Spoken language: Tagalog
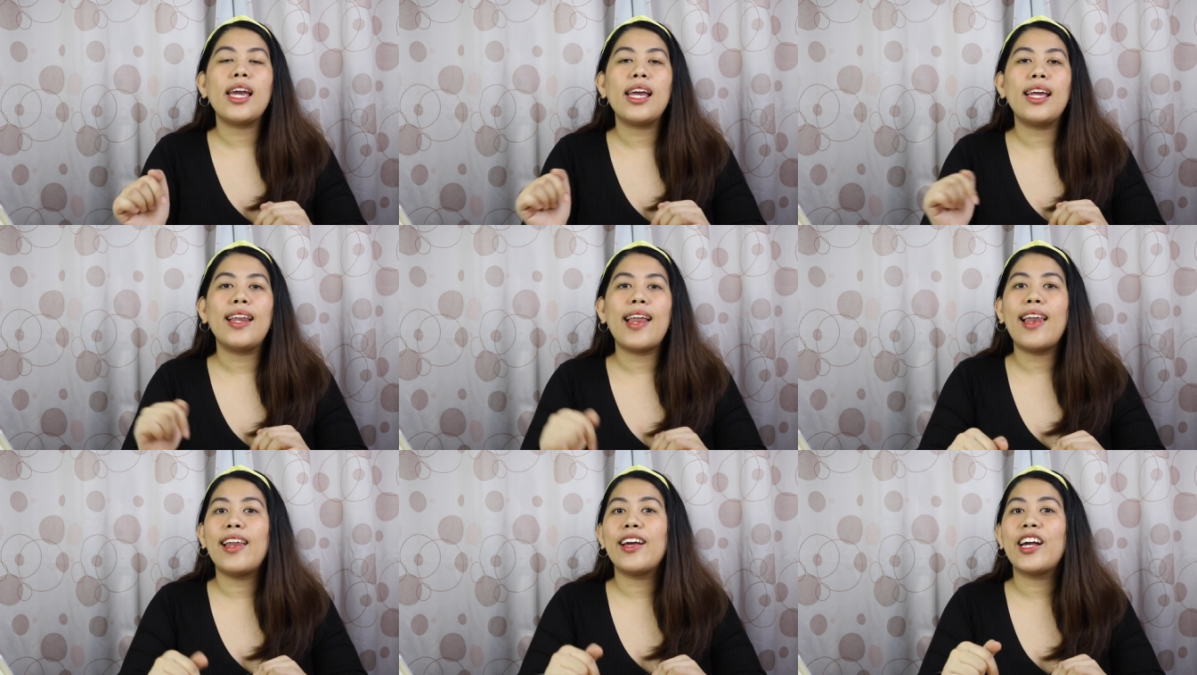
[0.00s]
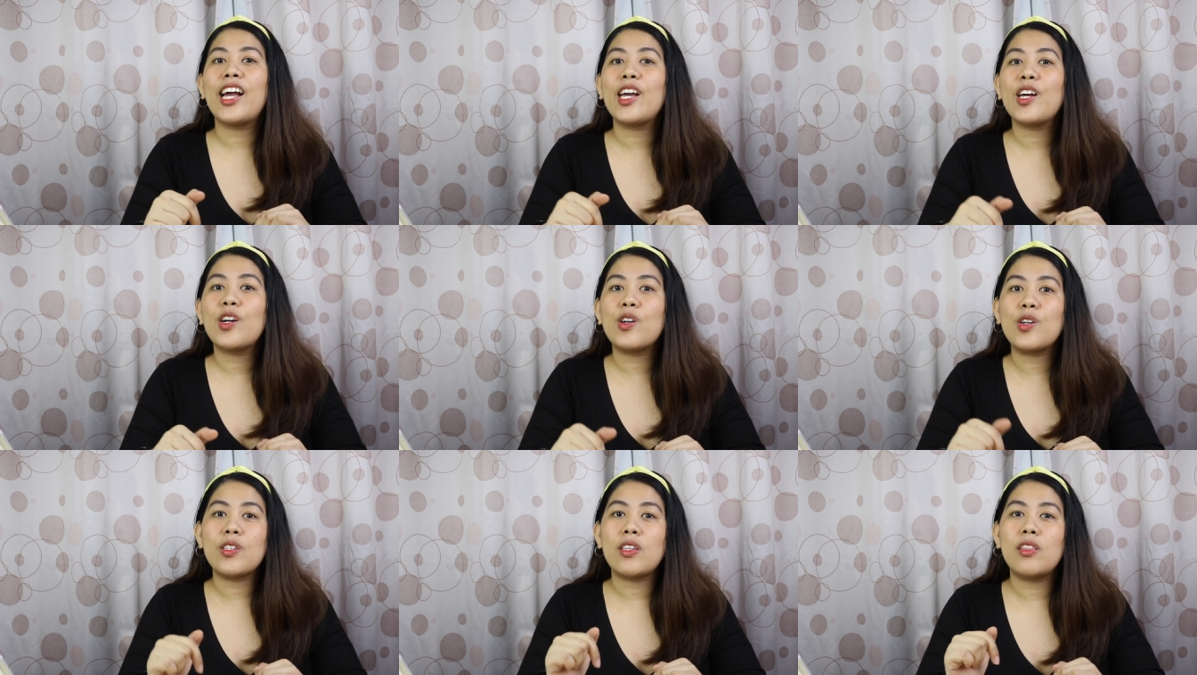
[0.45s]
ilalagay
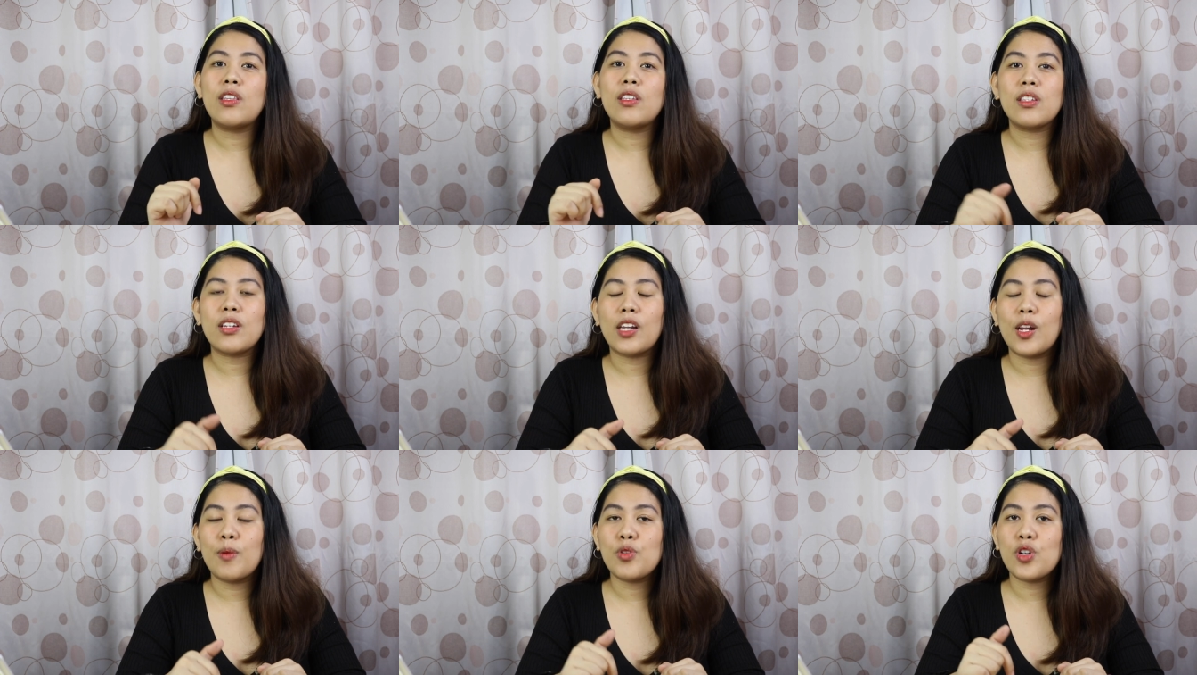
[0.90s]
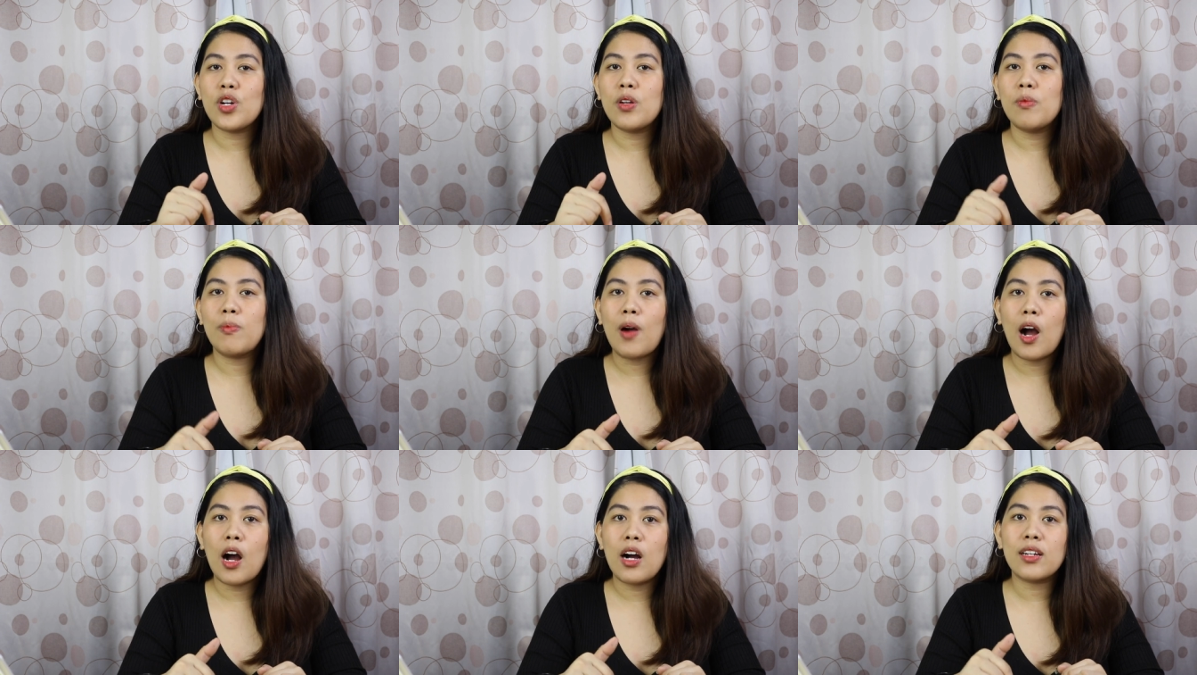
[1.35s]
ko sa
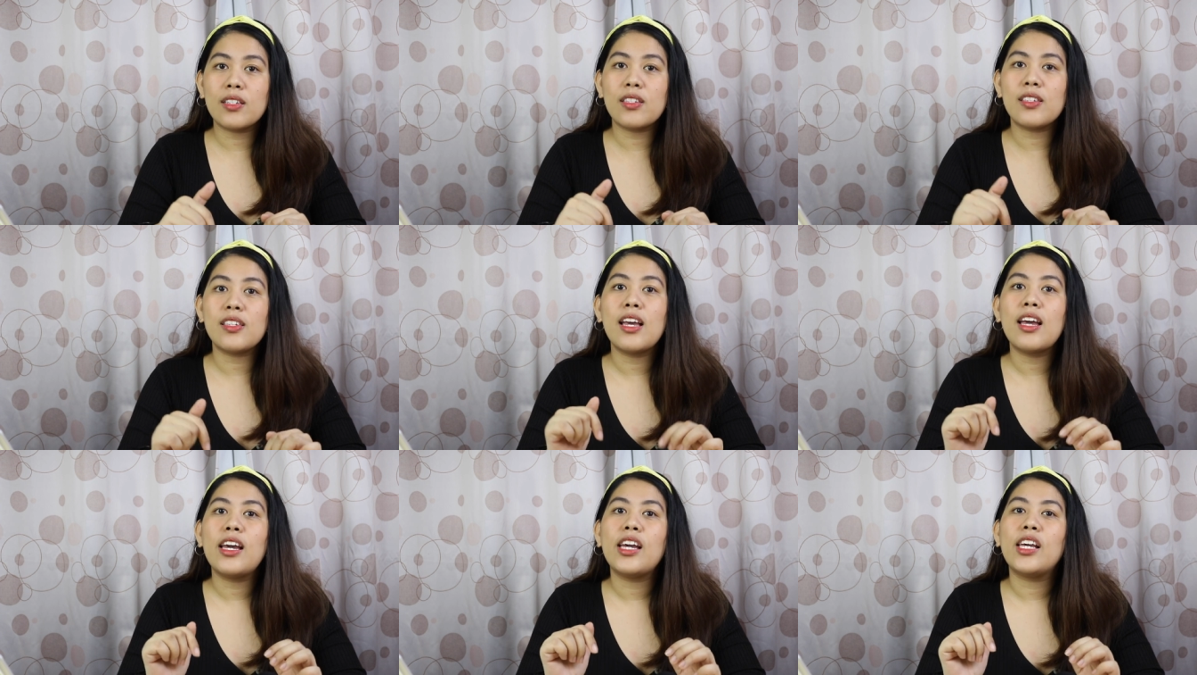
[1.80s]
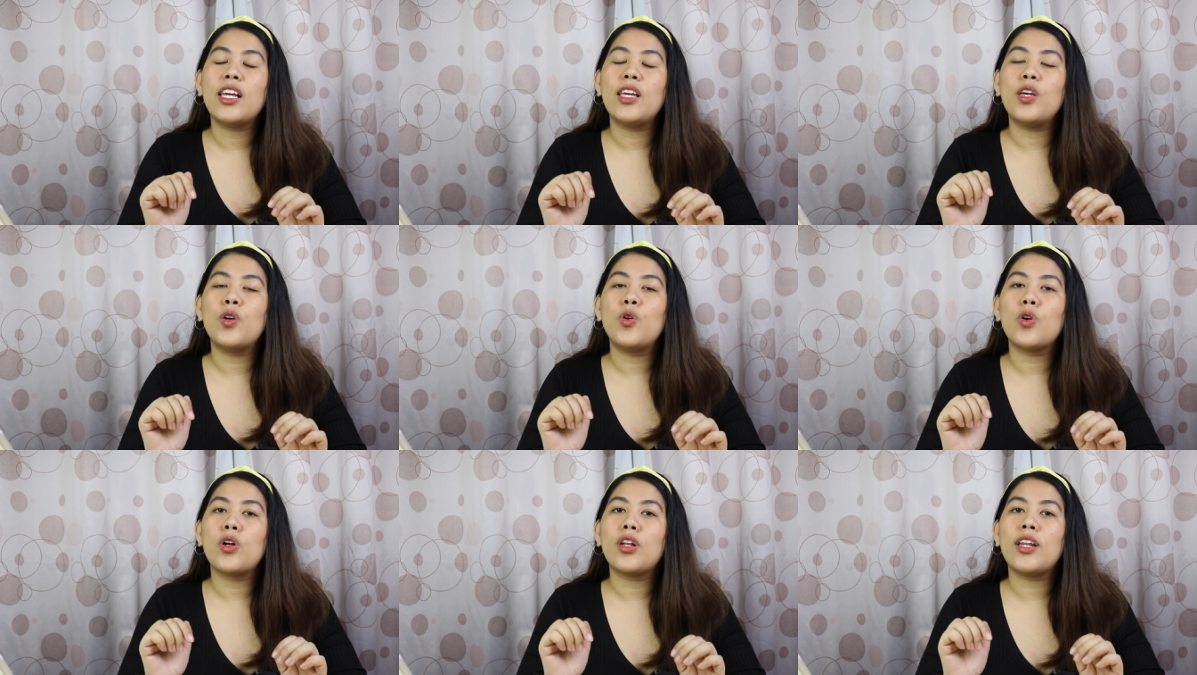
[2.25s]
description box
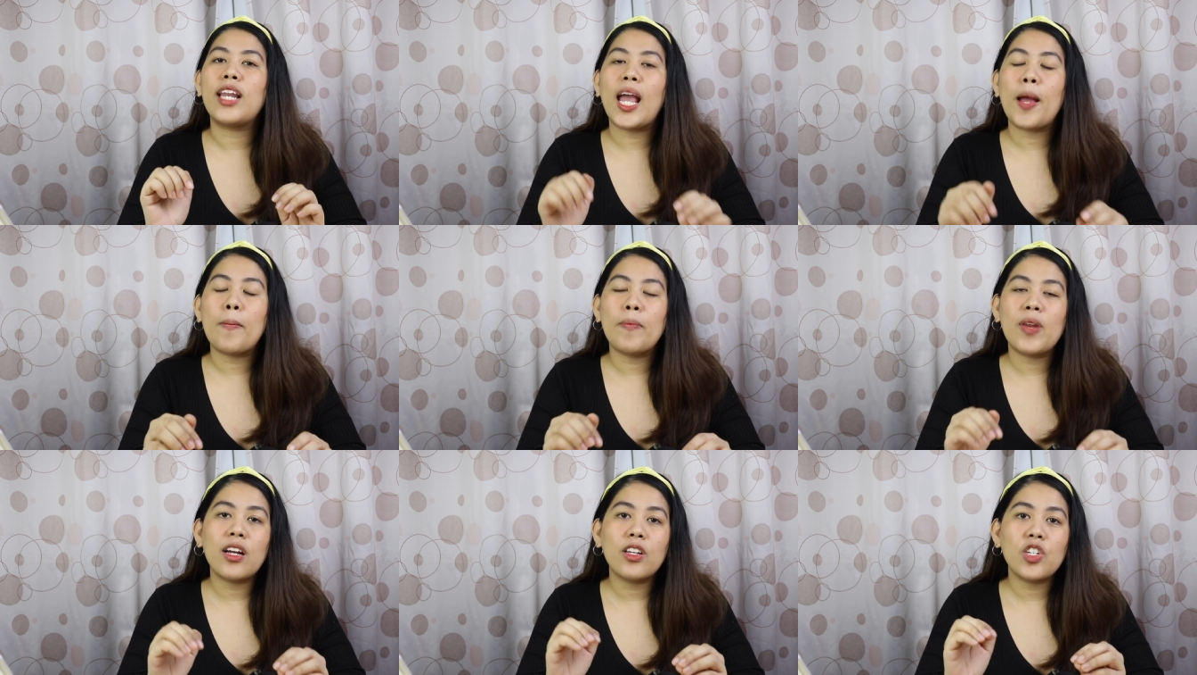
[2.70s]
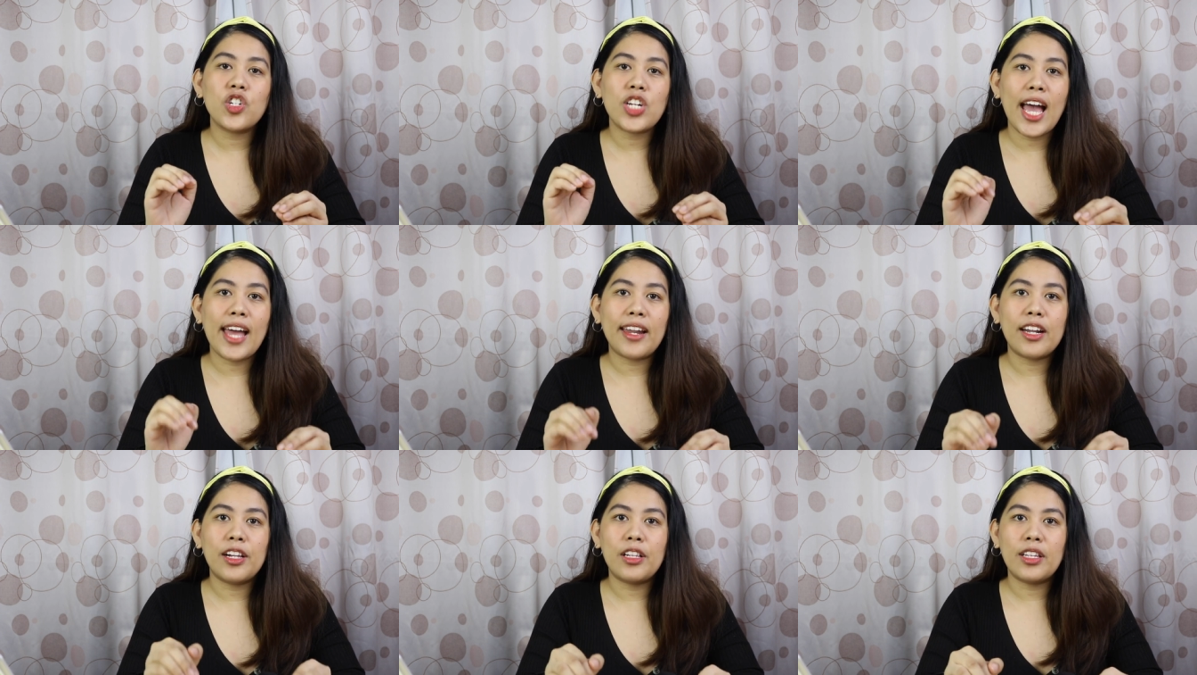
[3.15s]
yung name ng
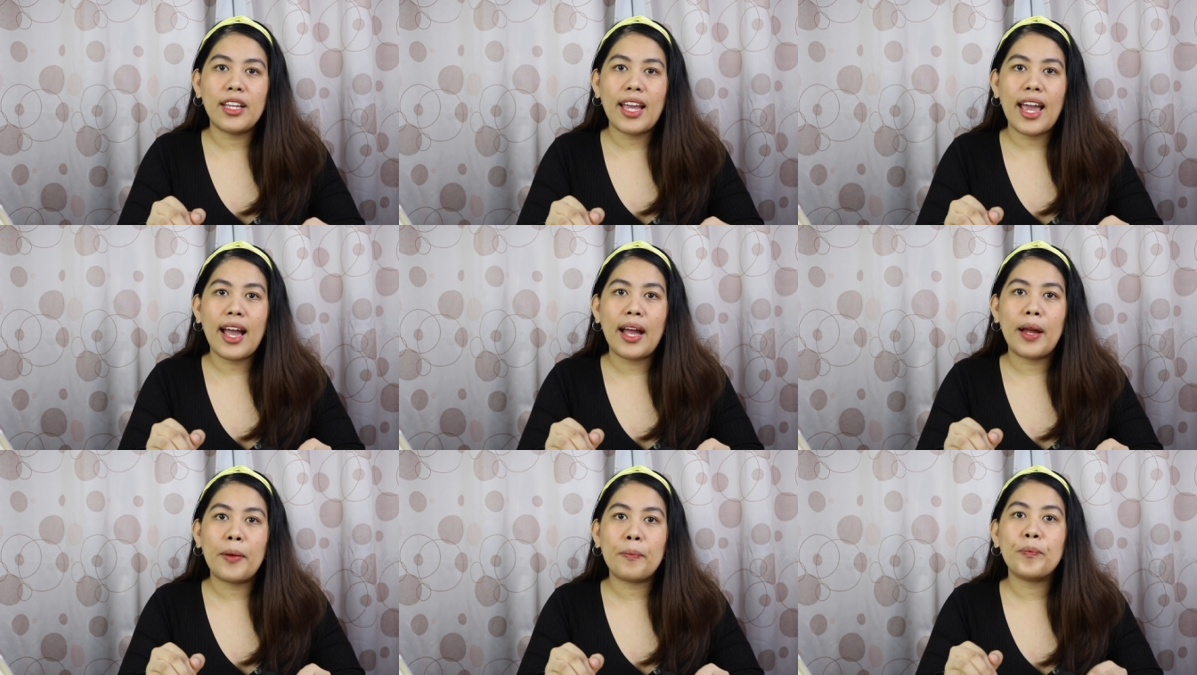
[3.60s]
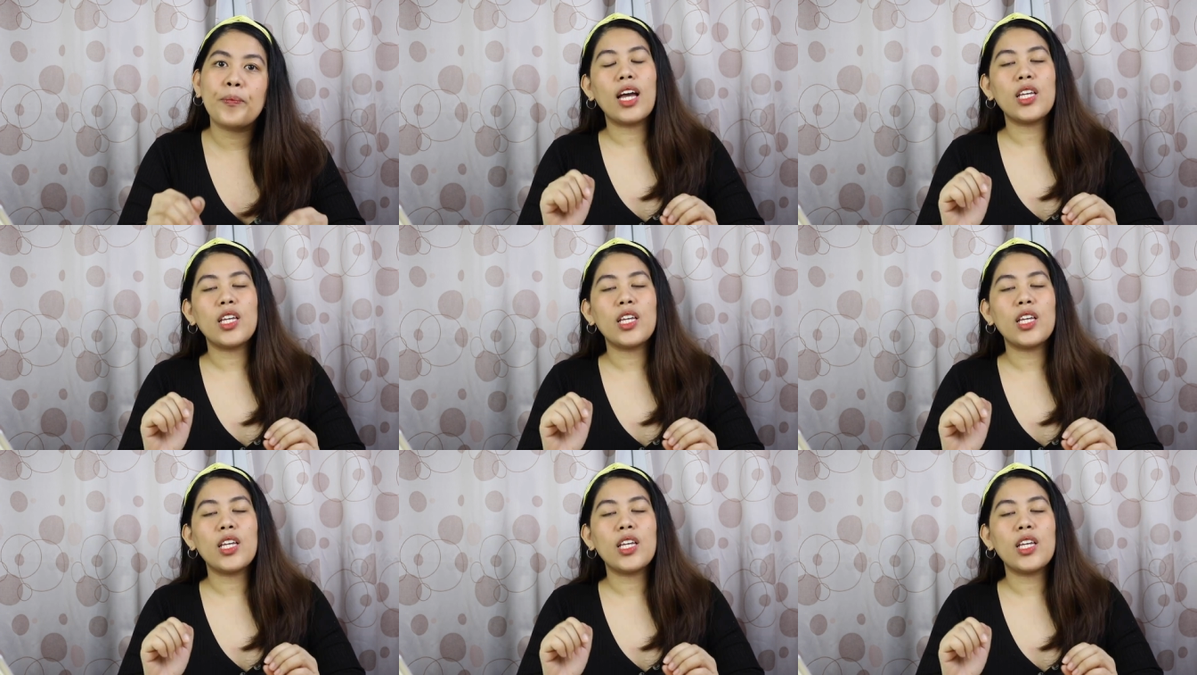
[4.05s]
channel niya.